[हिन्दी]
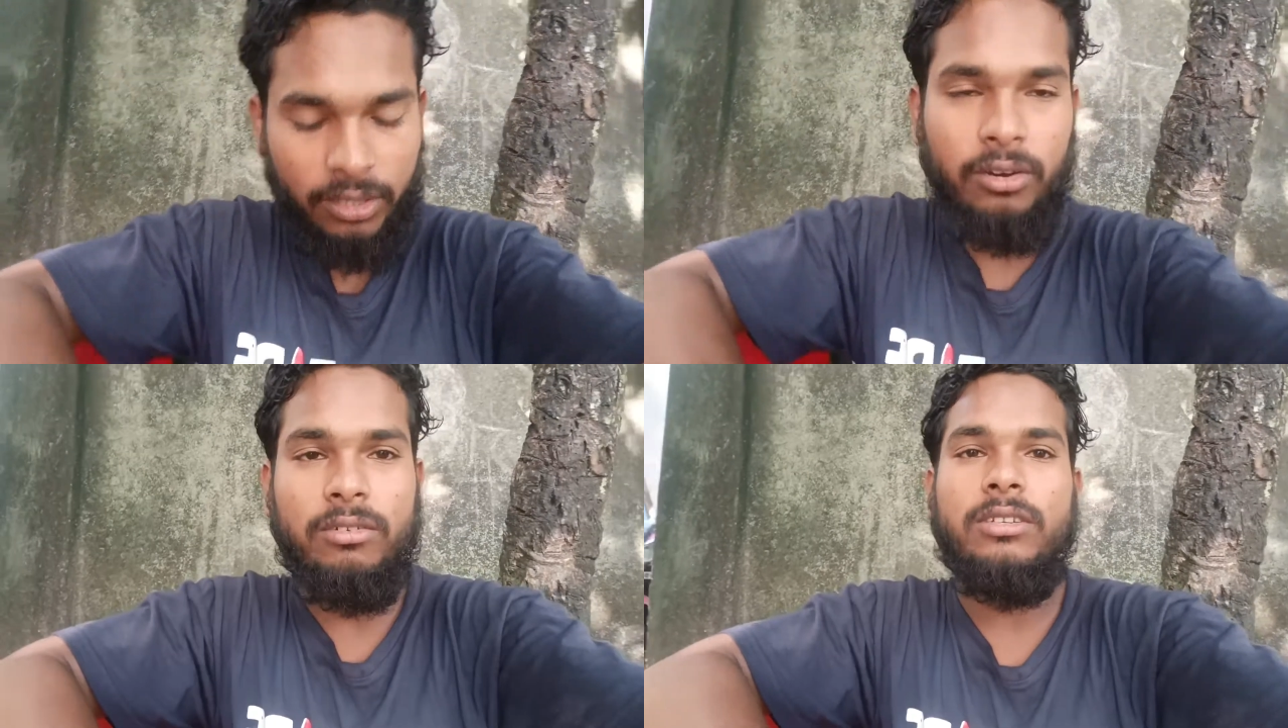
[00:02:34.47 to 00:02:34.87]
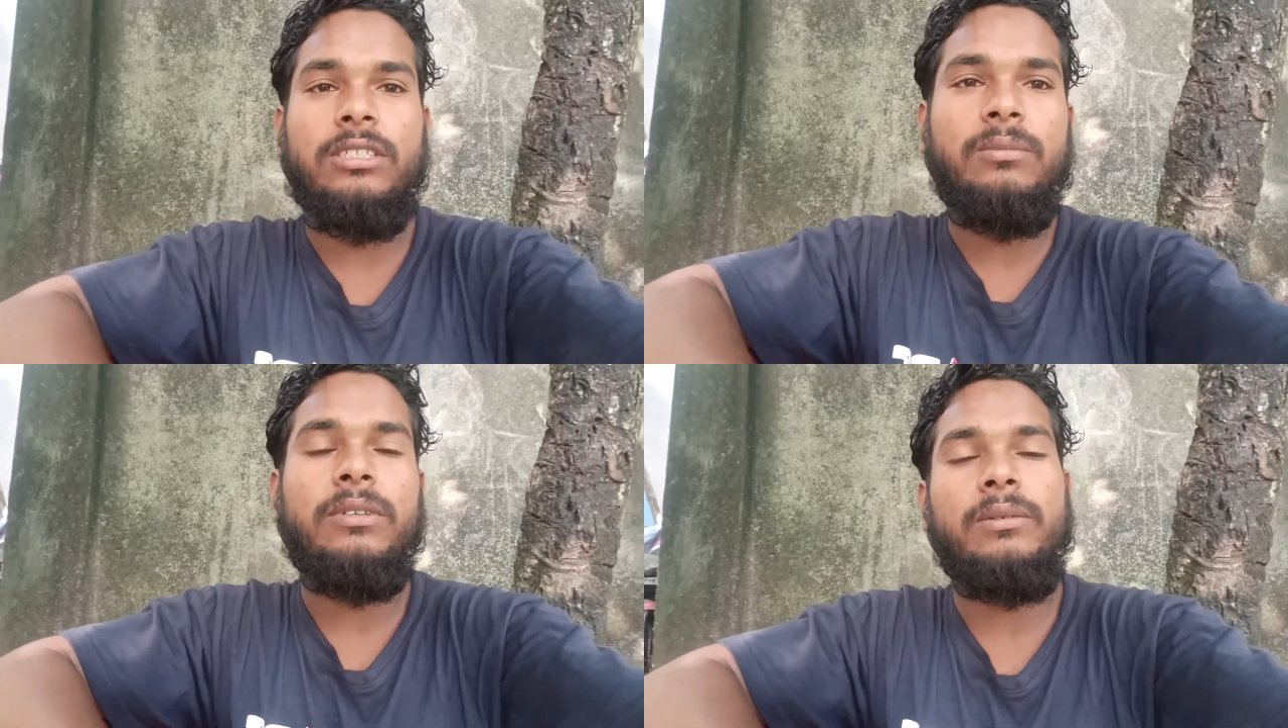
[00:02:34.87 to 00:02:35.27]
और
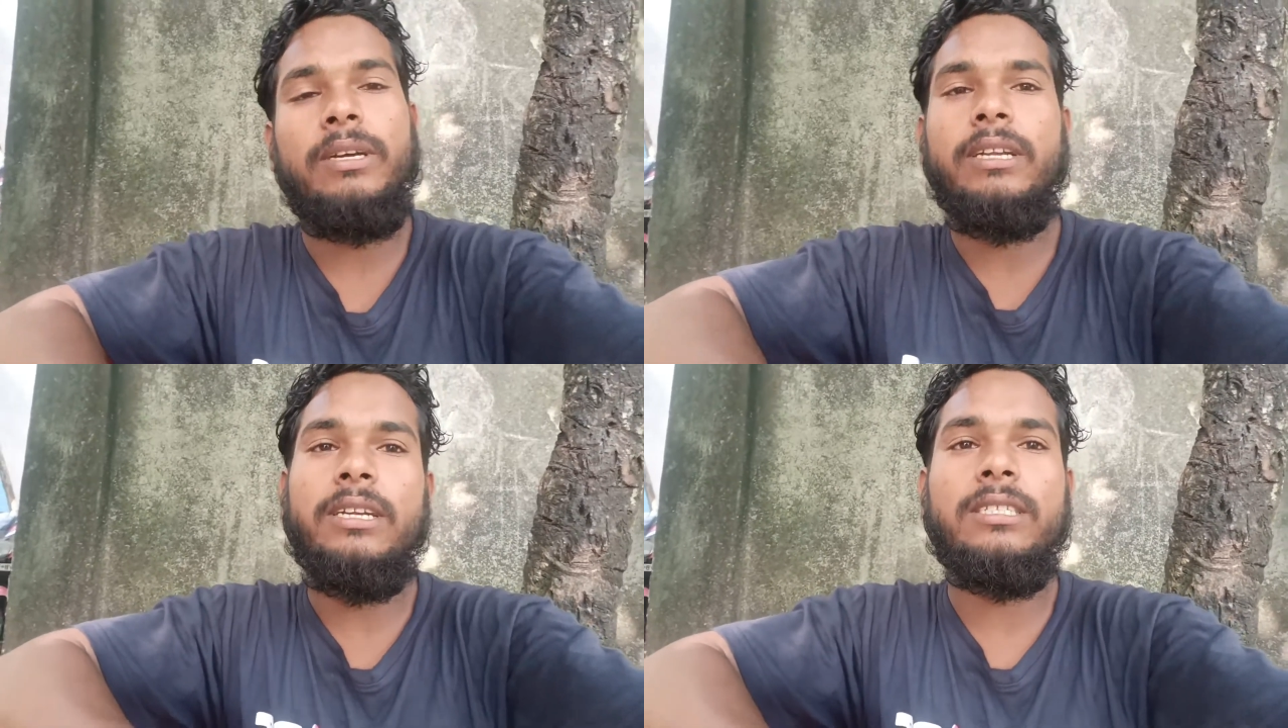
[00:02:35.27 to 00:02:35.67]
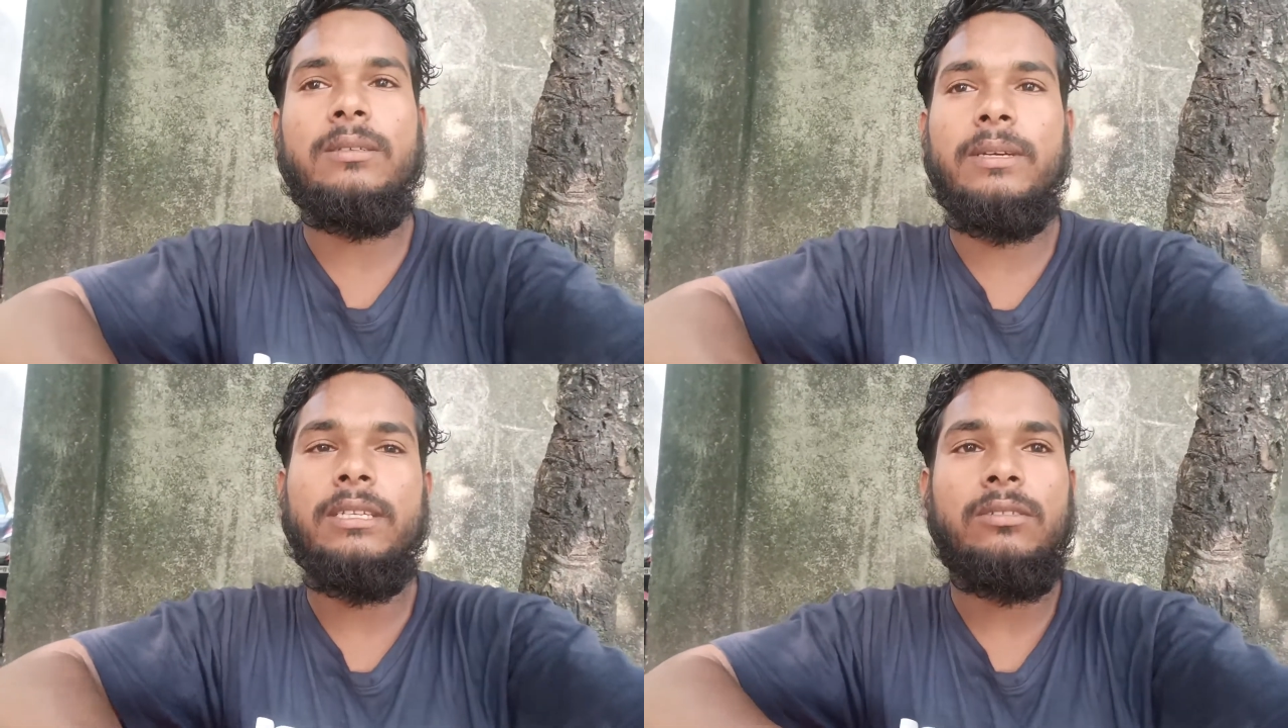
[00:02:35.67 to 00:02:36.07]
नसीब में भाई रहने से
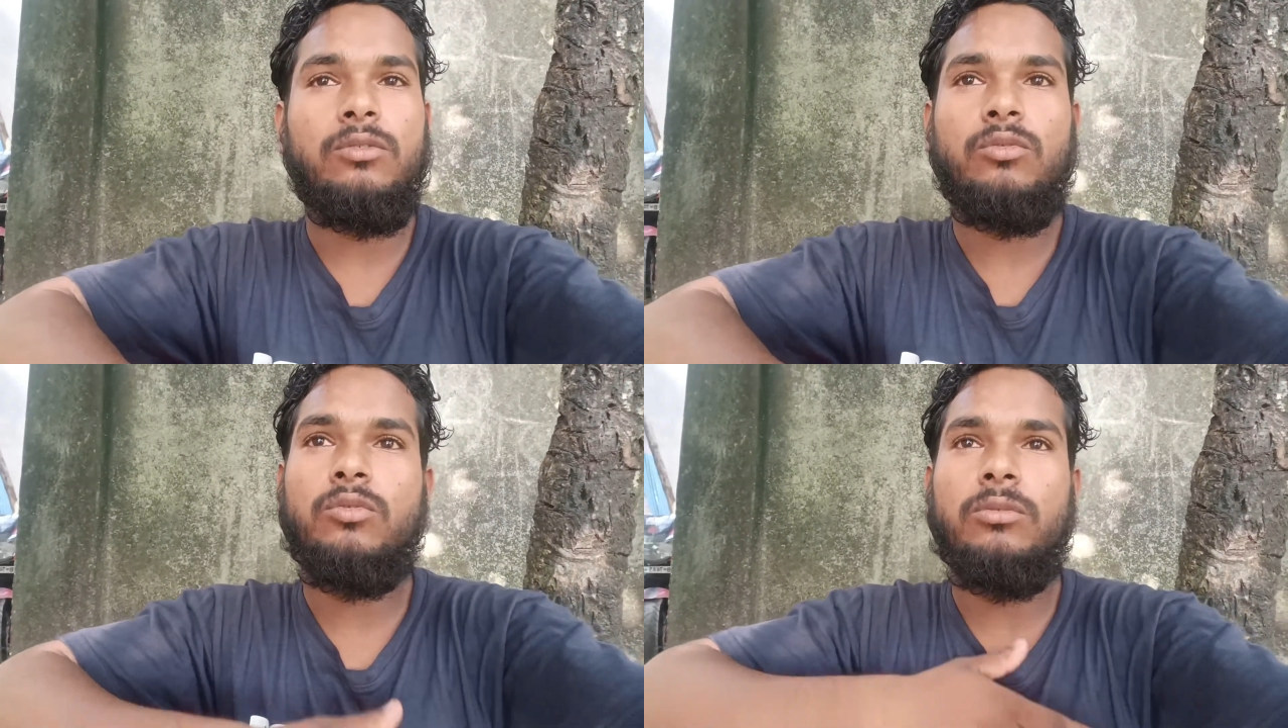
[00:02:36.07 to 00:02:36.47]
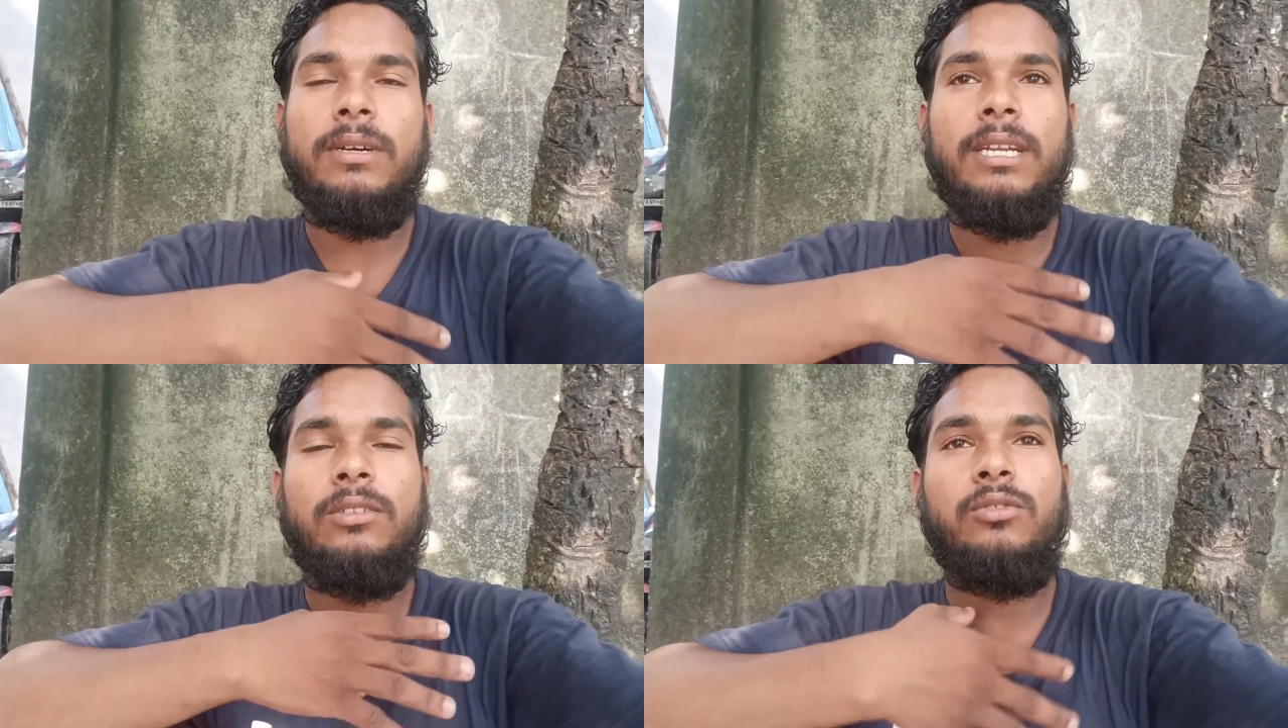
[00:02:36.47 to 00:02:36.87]
भाई
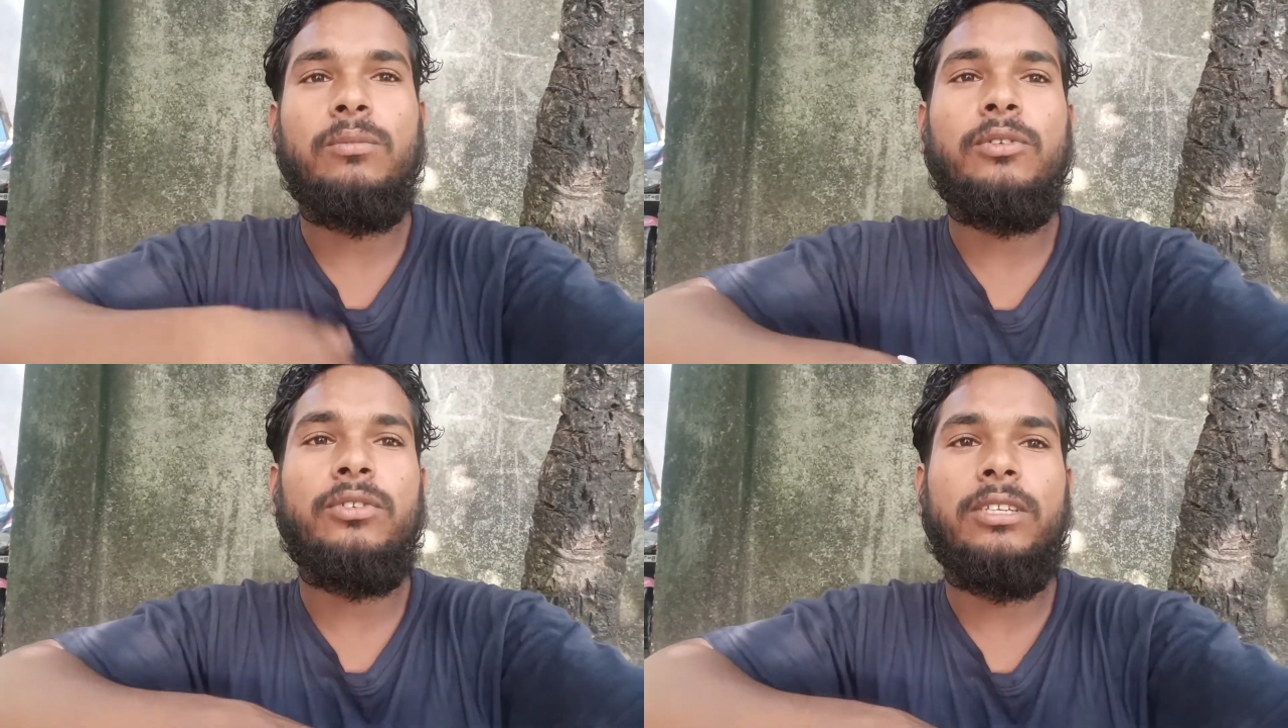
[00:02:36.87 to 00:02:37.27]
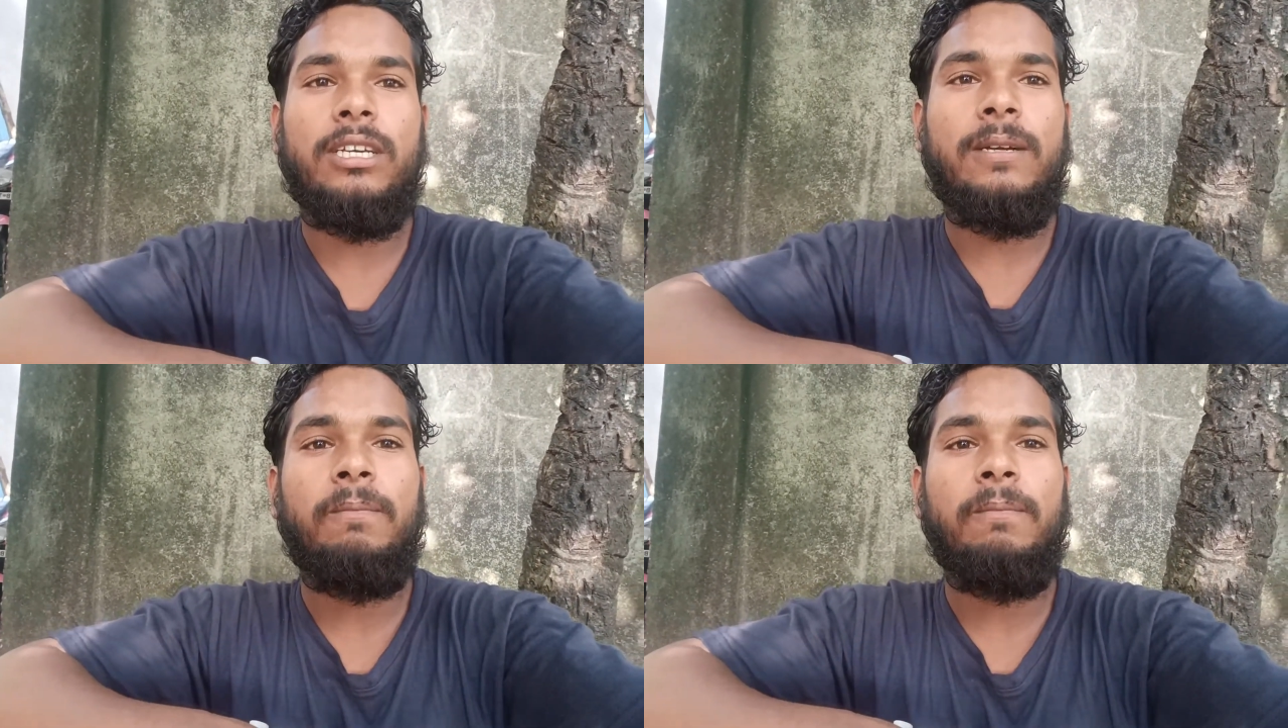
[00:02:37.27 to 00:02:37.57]
तुम्हारा जो भी हो जाए